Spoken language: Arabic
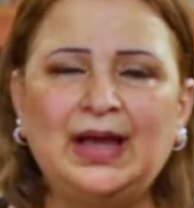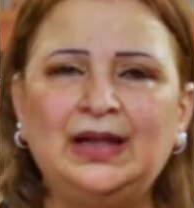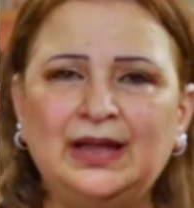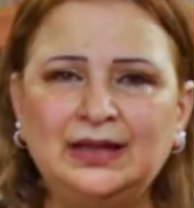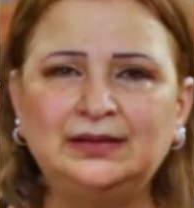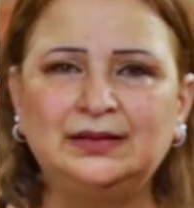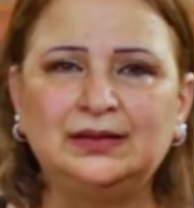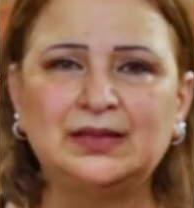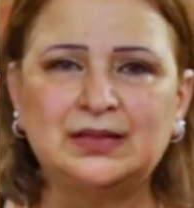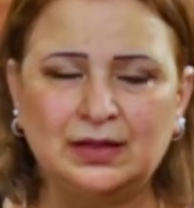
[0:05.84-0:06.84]
حلقات
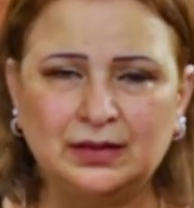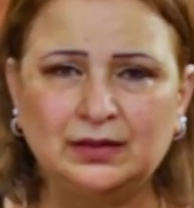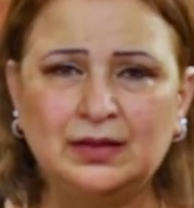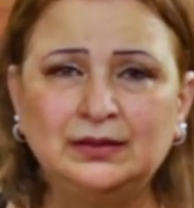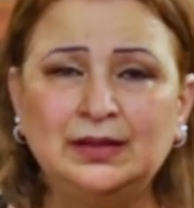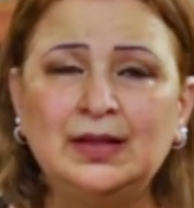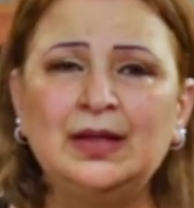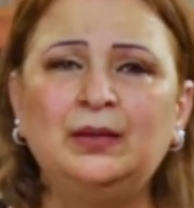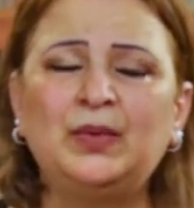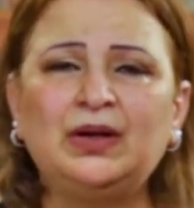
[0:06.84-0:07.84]
السلطات
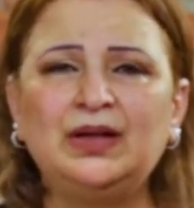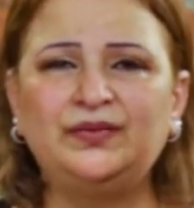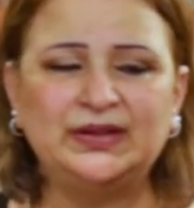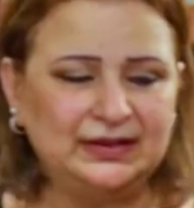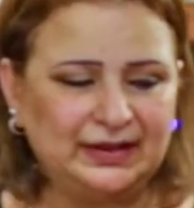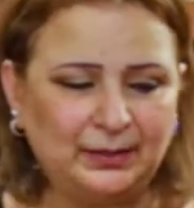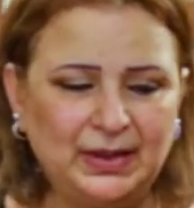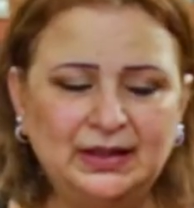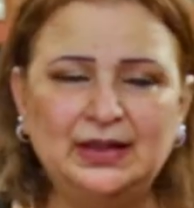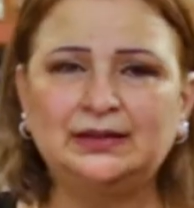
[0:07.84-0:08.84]
المرة اللي فاتت
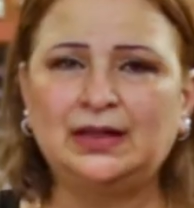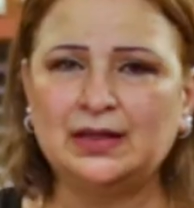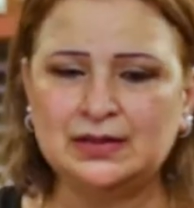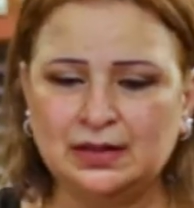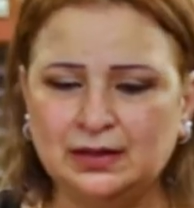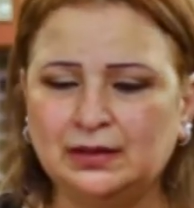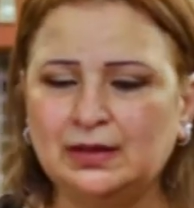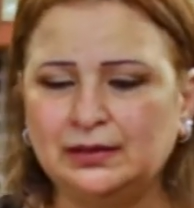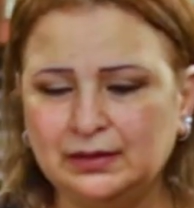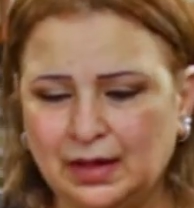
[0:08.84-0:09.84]
عملنا ثلاث
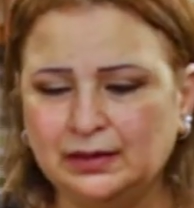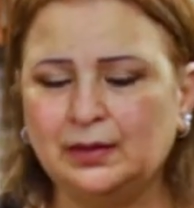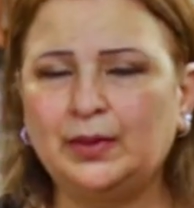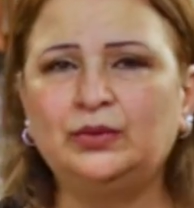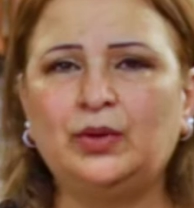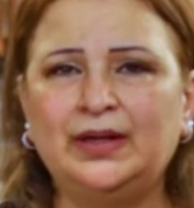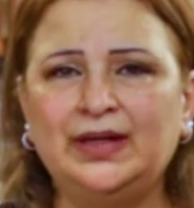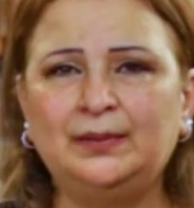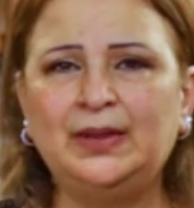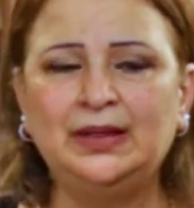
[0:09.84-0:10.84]
سلطات النهاردة برضو
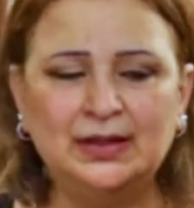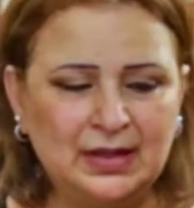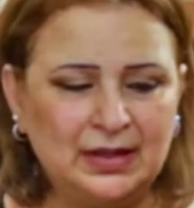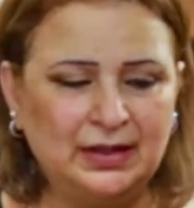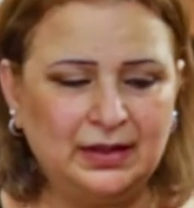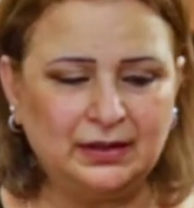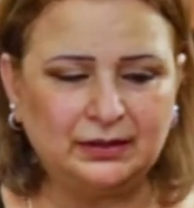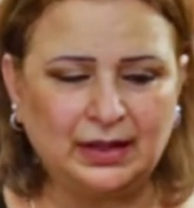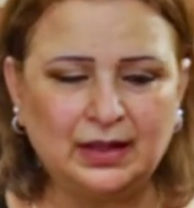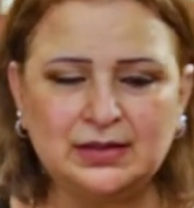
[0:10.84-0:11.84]
هنعمل
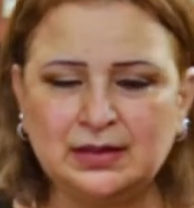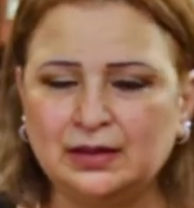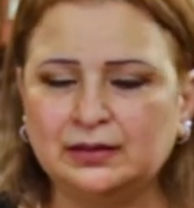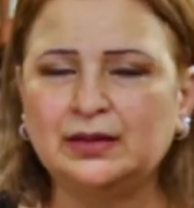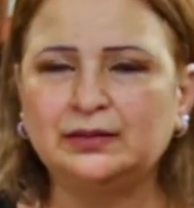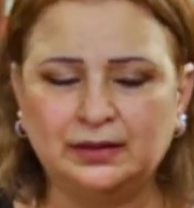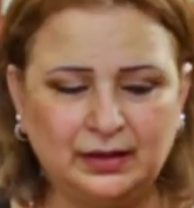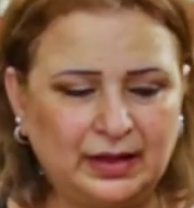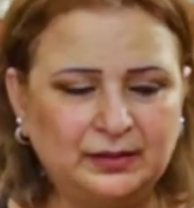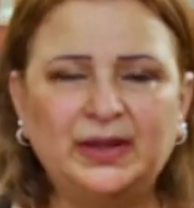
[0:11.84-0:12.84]
ثلاث آه، سلطات
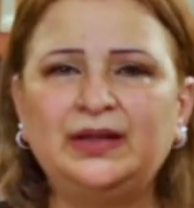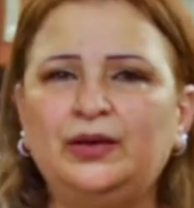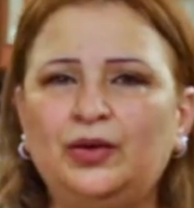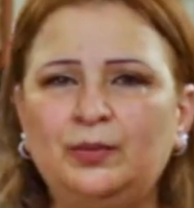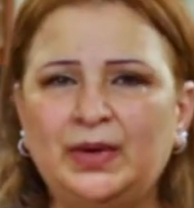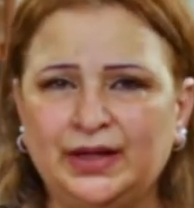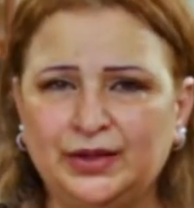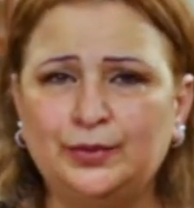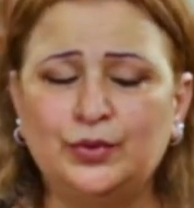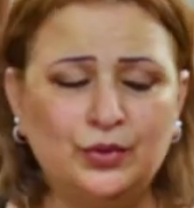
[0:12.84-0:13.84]
أتمنى إن هم
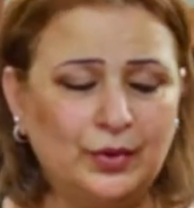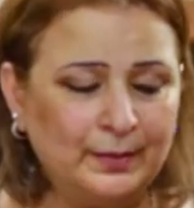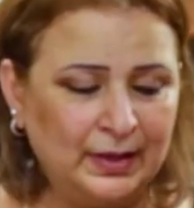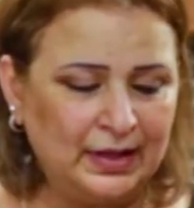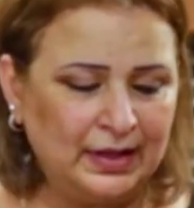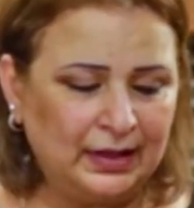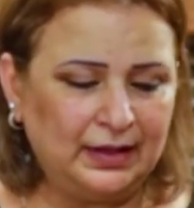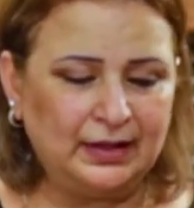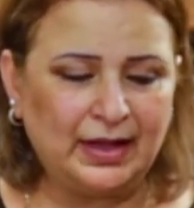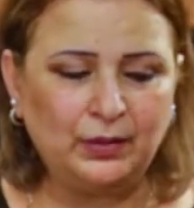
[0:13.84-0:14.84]
يعجبوكم
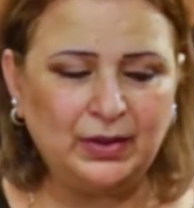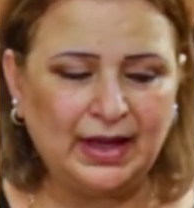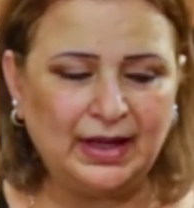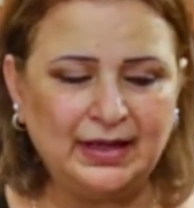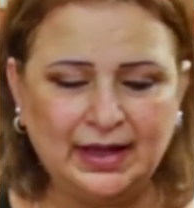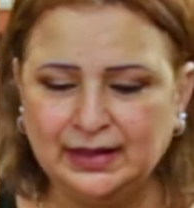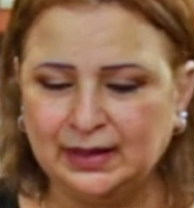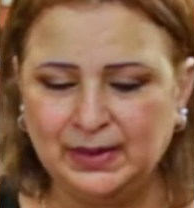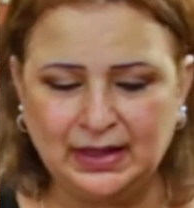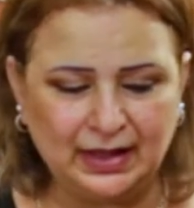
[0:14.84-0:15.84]
أول حاجة
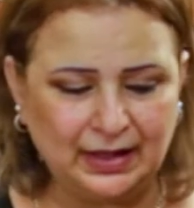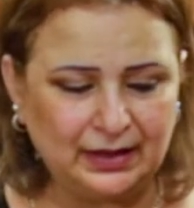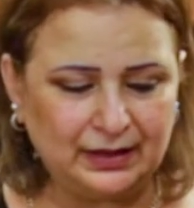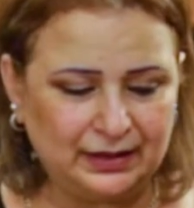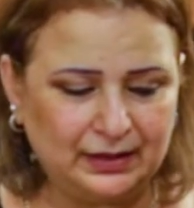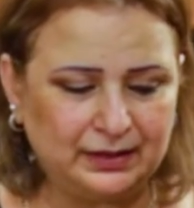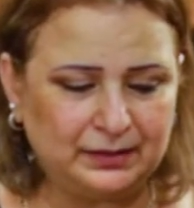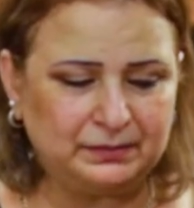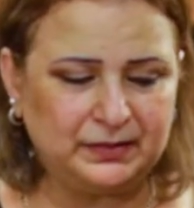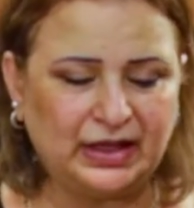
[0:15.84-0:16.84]
هنعملها
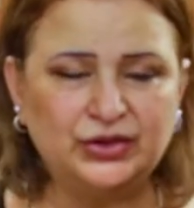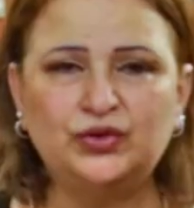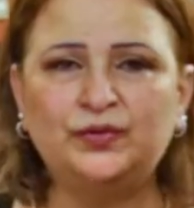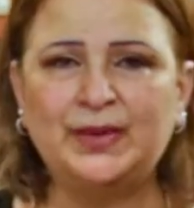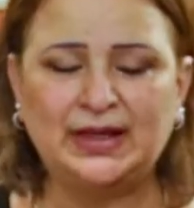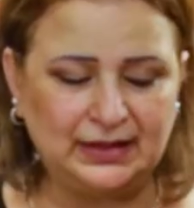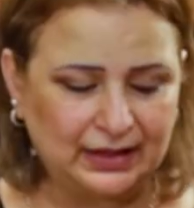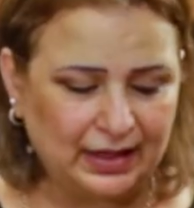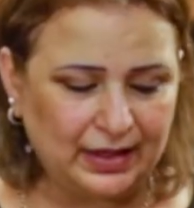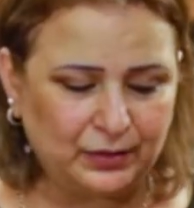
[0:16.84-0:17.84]
هنشوف
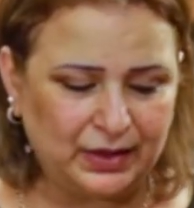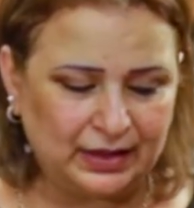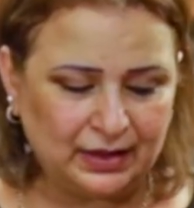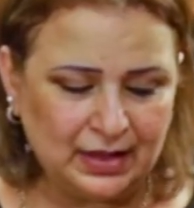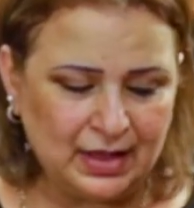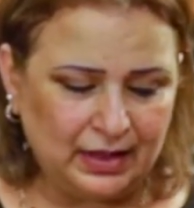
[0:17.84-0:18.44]
مقاديرها وهي